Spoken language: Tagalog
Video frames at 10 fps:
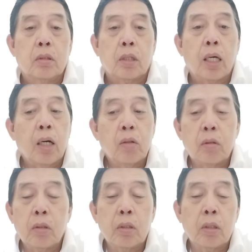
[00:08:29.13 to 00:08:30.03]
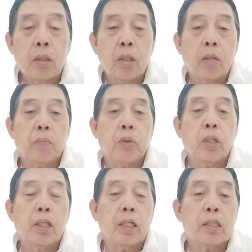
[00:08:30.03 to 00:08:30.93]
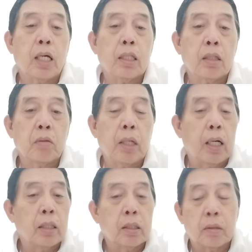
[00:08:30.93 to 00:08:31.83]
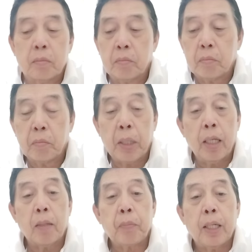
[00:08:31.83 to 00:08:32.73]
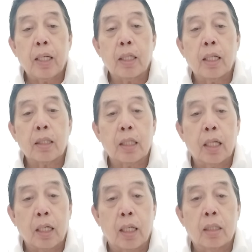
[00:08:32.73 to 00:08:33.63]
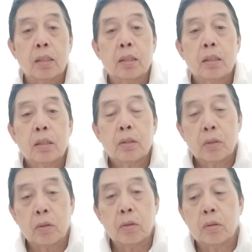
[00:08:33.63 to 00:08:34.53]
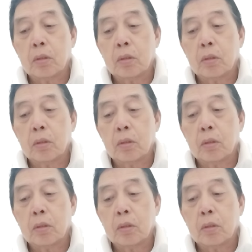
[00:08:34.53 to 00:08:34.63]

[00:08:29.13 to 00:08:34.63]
Kaya yung politika sa atin, wala na eh. Pera-pera na lang talaga. Oh.